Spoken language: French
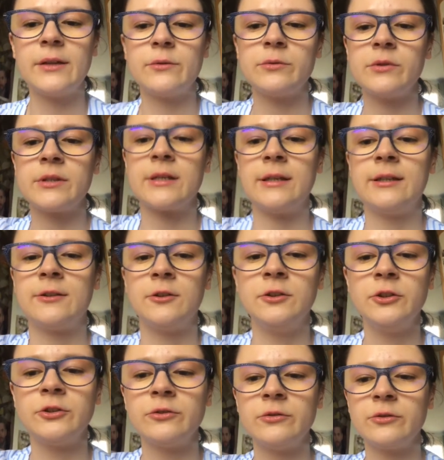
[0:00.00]
et à tous Alors
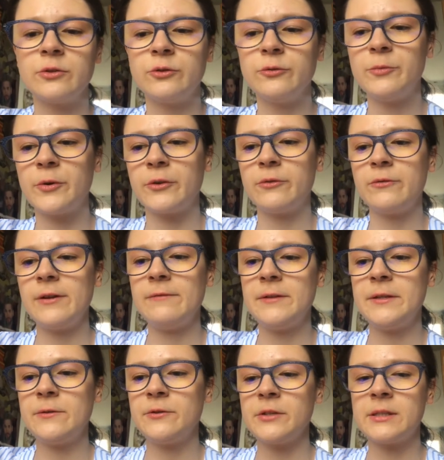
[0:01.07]
aujourd'hui on se retrouve pour une nouvelle
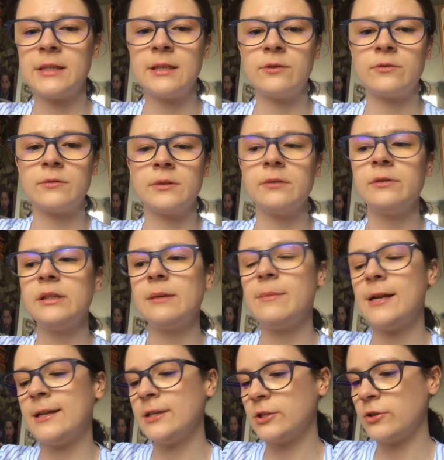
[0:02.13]
vidéo, c'est une vidéo
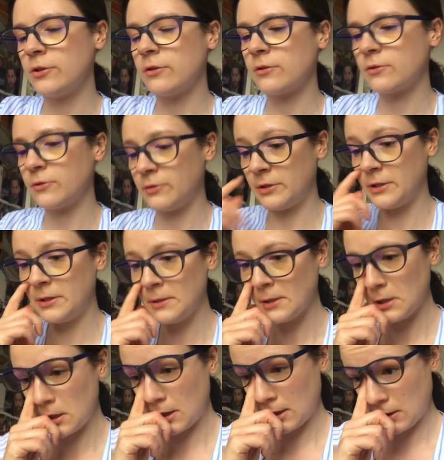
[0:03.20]
déballage de colis
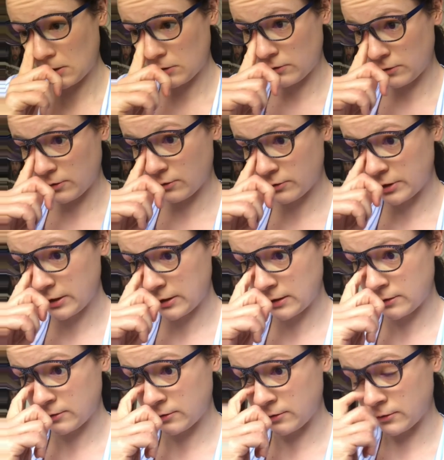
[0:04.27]
euh, que j'ai
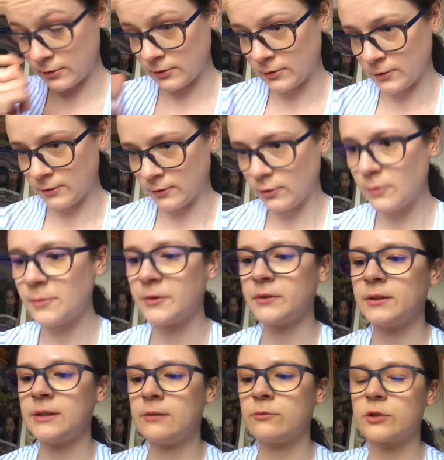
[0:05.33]
euh,
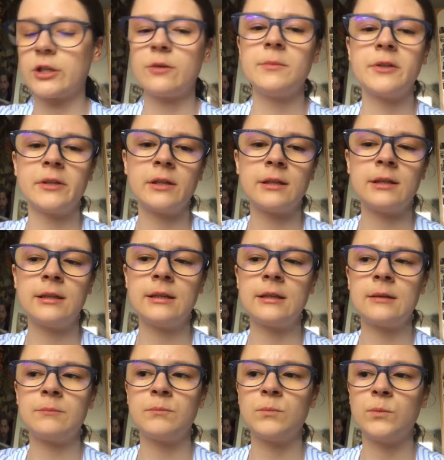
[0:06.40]
commandé. Donc j'ai
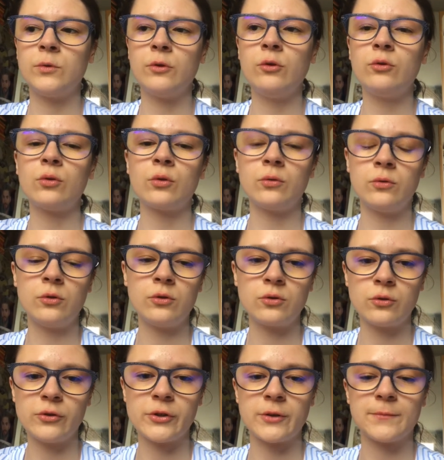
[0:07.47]
commandé deux,
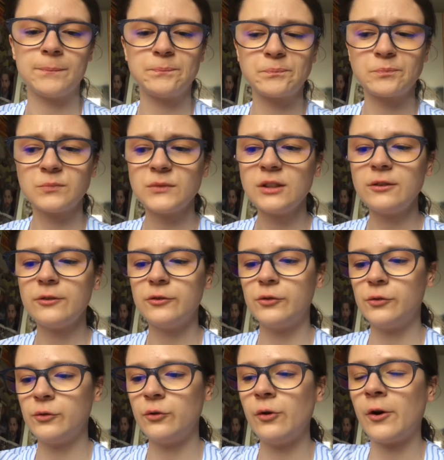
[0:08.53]
choses
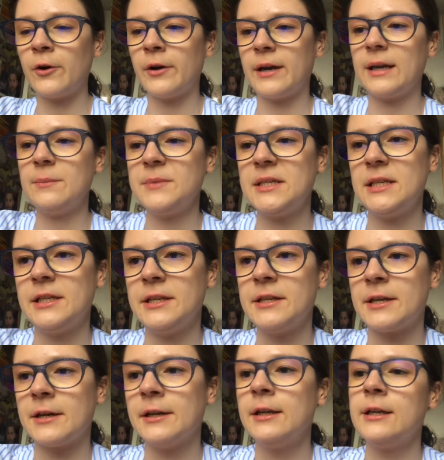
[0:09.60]
sur
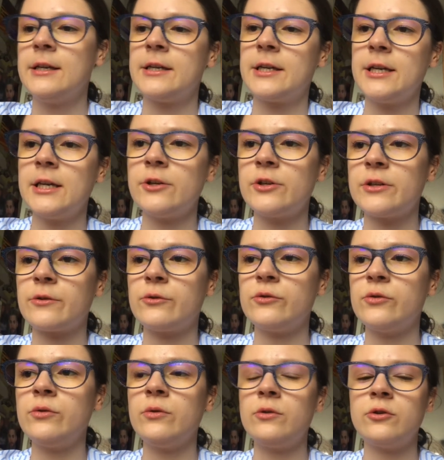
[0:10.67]
Reptiligne et je les ai
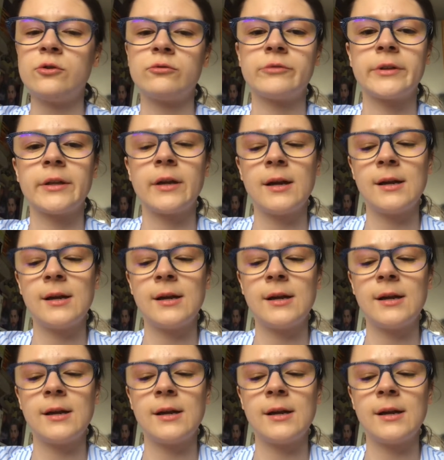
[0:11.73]
reçues aujourd'hui.